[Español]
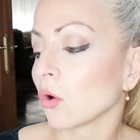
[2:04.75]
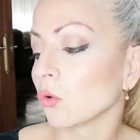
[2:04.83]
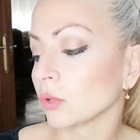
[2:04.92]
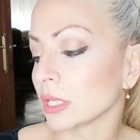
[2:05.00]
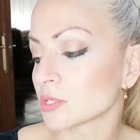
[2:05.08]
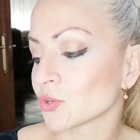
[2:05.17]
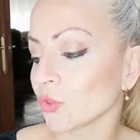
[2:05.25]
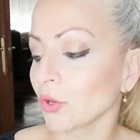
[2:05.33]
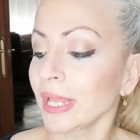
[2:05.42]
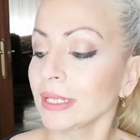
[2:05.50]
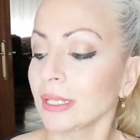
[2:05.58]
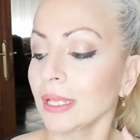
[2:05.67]
un
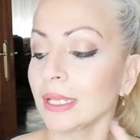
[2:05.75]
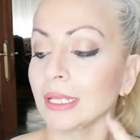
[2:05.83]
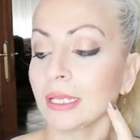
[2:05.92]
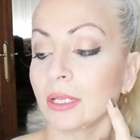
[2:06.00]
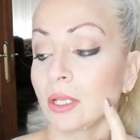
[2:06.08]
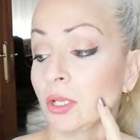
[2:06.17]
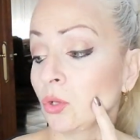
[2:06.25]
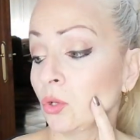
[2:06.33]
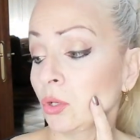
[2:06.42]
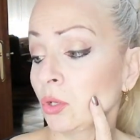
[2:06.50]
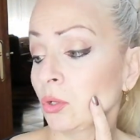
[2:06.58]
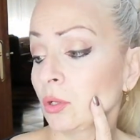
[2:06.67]
desodorante
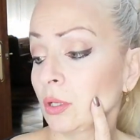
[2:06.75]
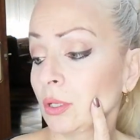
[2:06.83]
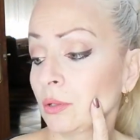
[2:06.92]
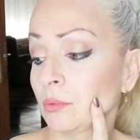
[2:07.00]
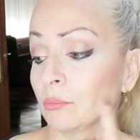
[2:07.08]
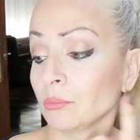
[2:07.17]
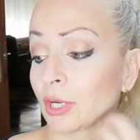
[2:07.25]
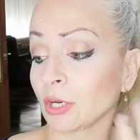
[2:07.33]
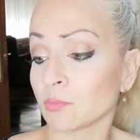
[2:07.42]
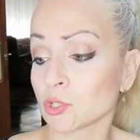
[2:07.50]
y bueno,